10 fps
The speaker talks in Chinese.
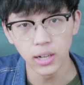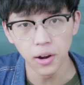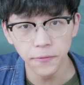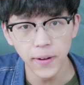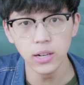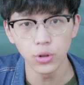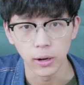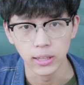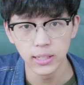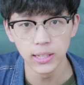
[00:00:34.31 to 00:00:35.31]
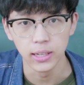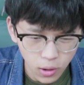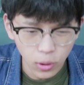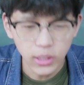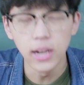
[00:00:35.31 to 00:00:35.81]
这个丰唇器，
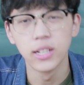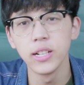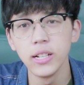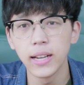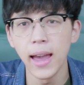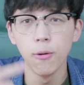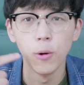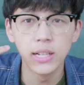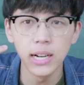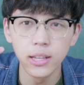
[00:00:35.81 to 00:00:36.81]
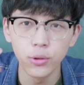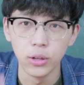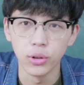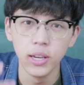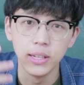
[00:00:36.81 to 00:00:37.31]
我想试试看，我这个
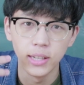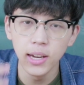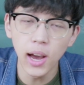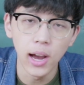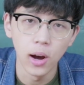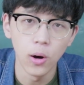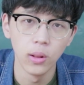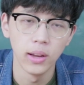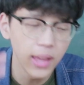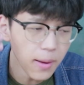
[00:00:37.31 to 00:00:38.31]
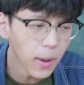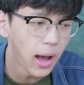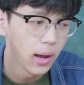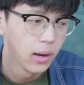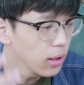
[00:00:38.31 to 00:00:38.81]
嘴唇已经很厚了，那
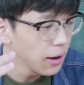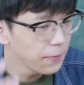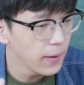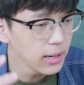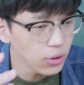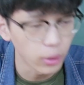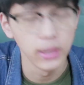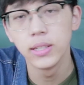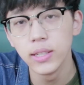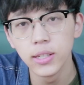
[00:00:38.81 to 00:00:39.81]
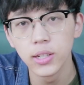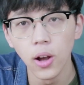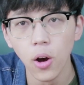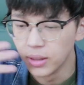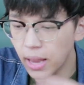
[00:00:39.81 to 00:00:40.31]
么用了丰唇器之
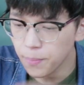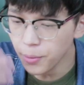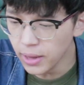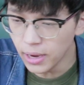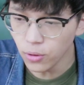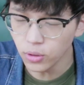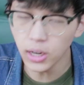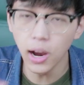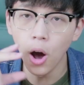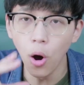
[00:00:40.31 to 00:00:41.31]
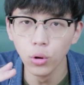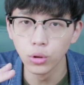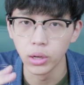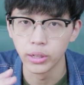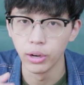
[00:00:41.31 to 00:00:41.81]
后，能不能用这个厚
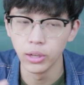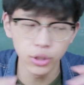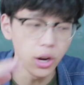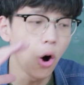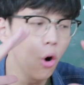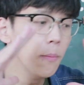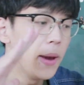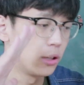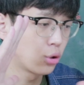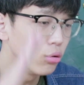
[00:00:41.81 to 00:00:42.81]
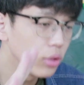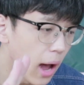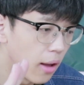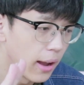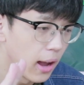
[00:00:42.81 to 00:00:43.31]
嘴唇去欧美出
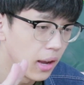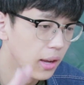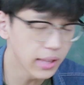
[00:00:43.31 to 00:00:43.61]
道呢？